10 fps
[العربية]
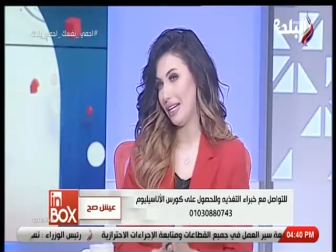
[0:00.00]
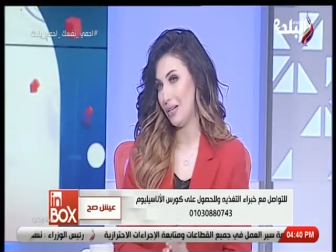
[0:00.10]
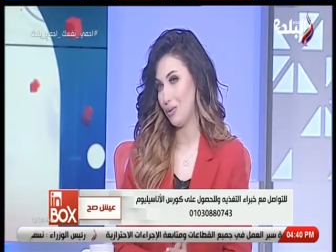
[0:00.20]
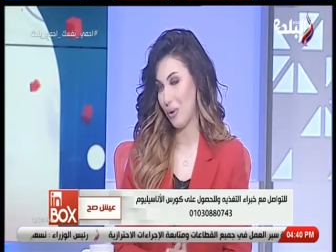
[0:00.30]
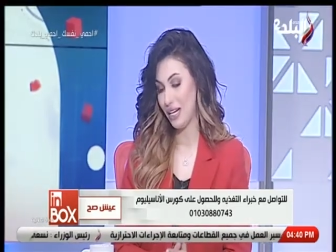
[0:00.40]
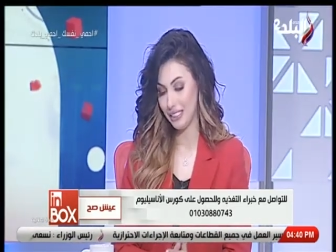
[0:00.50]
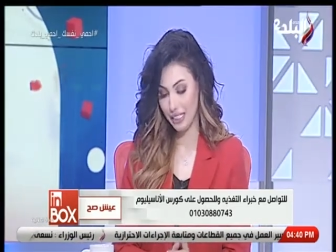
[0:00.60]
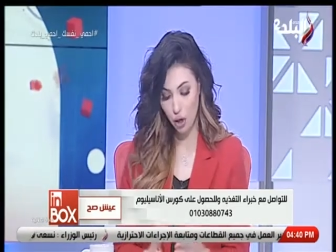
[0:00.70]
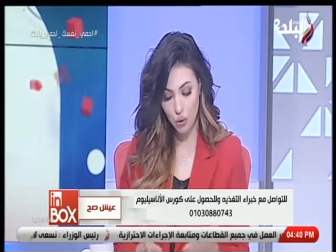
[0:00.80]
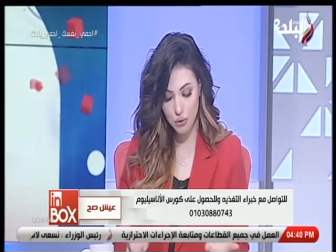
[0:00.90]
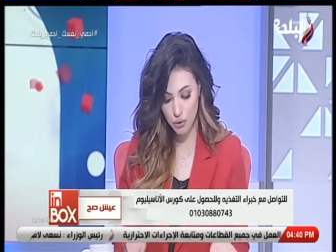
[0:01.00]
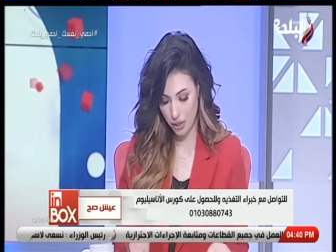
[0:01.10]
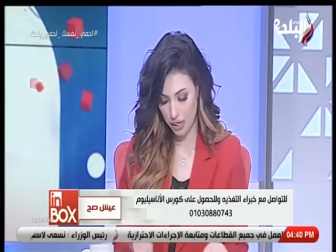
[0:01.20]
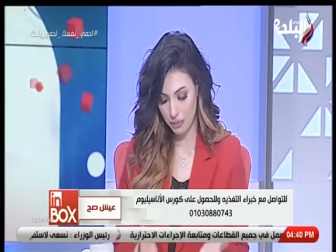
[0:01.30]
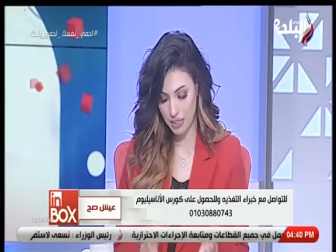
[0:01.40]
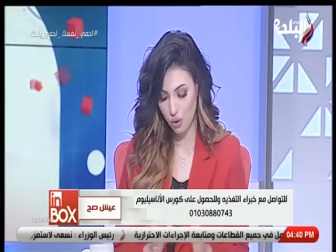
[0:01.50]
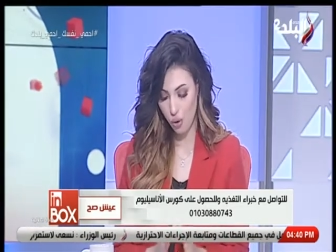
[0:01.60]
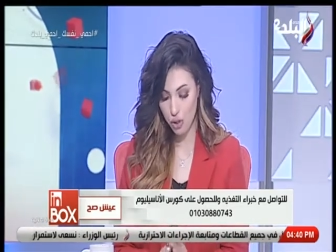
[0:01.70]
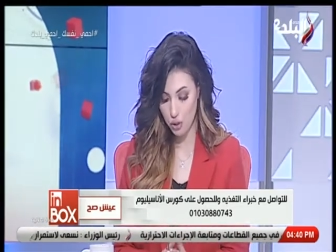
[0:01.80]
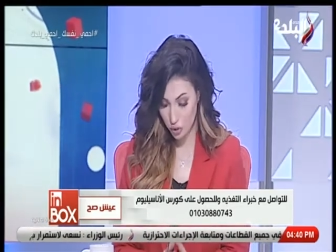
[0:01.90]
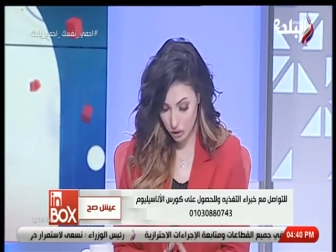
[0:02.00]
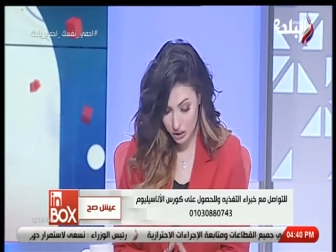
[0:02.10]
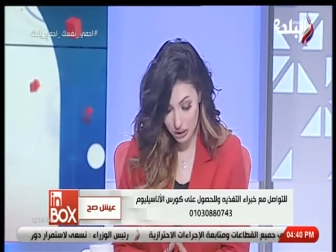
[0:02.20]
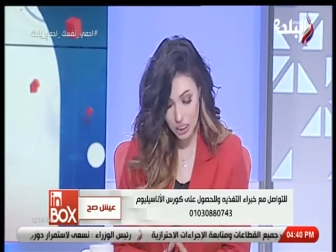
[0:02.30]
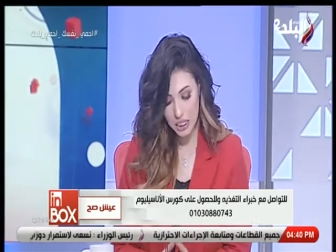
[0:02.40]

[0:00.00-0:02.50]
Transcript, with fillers: معانا السؤال الثاني هو مش سؤال بس هو شكر